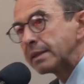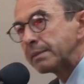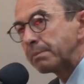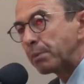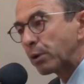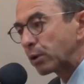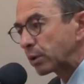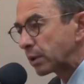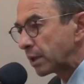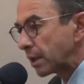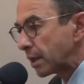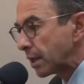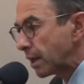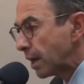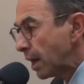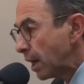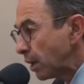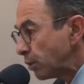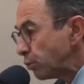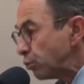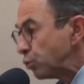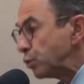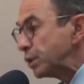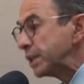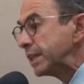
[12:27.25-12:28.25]
qui portait
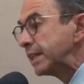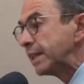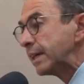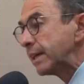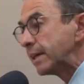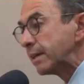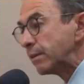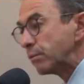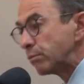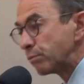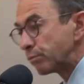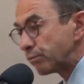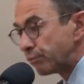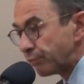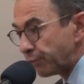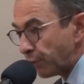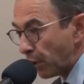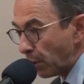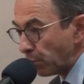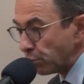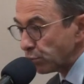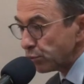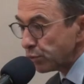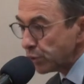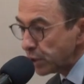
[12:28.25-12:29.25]
une idée, une
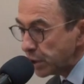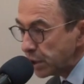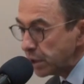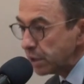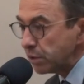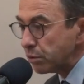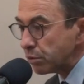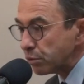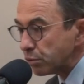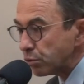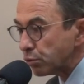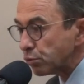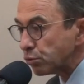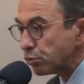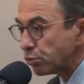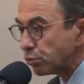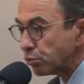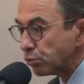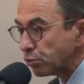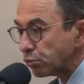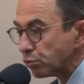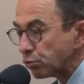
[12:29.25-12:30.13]
forme aussi de, de,